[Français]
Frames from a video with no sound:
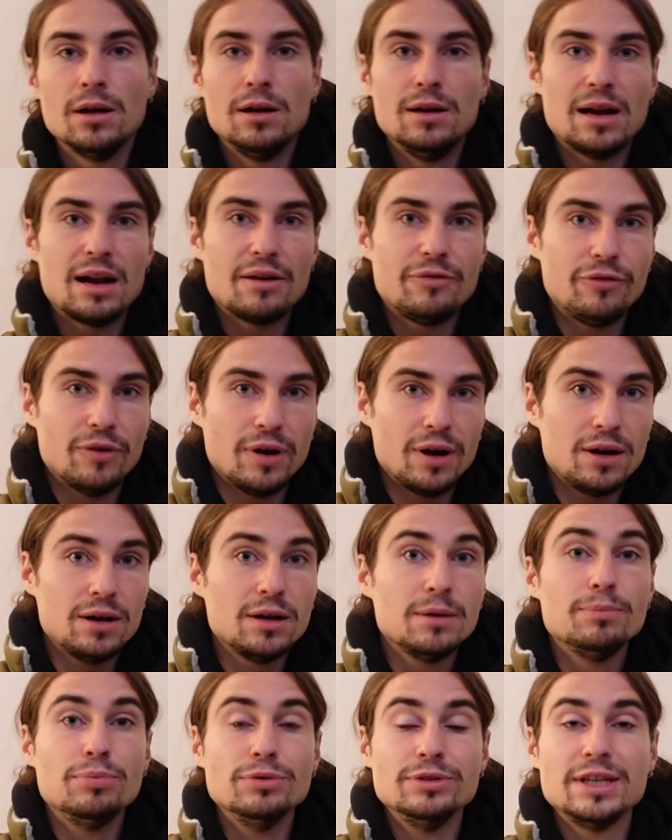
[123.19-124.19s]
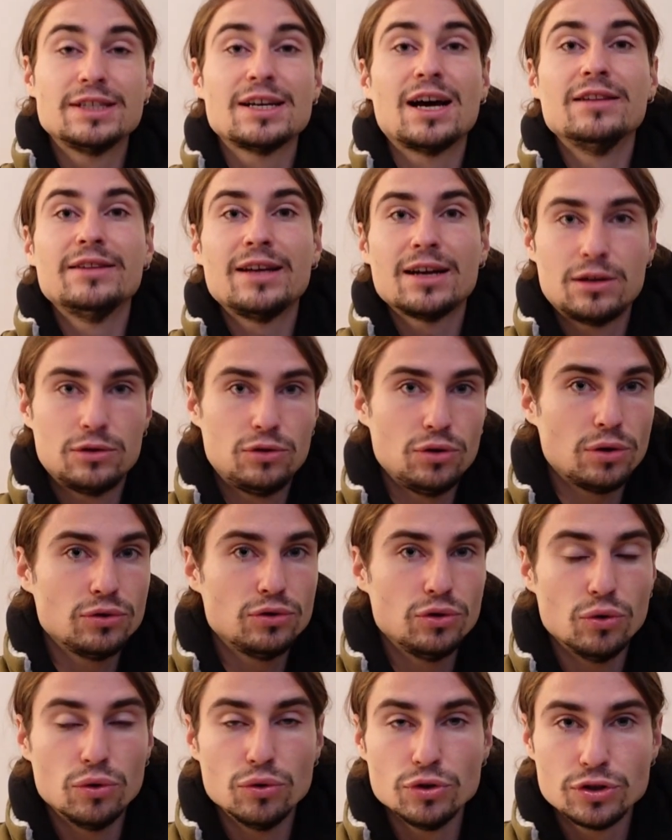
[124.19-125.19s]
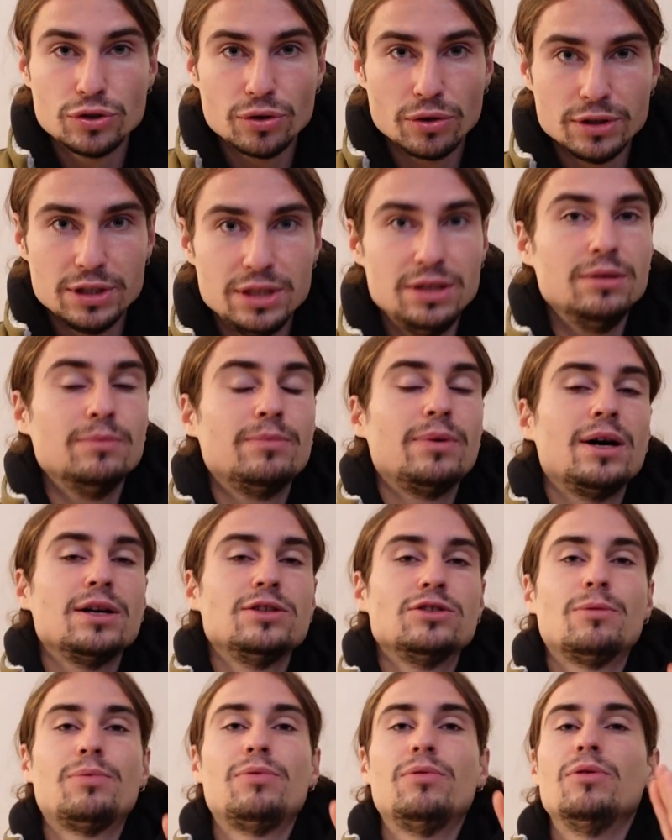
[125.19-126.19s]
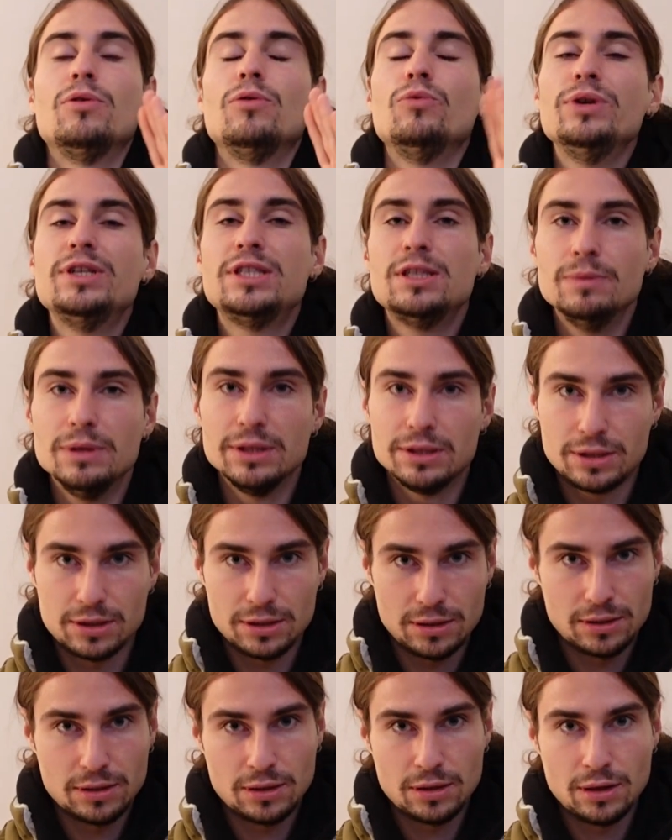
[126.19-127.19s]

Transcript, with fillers: L'alpha peut être un acteur de haut standing, par exemple Will Smith.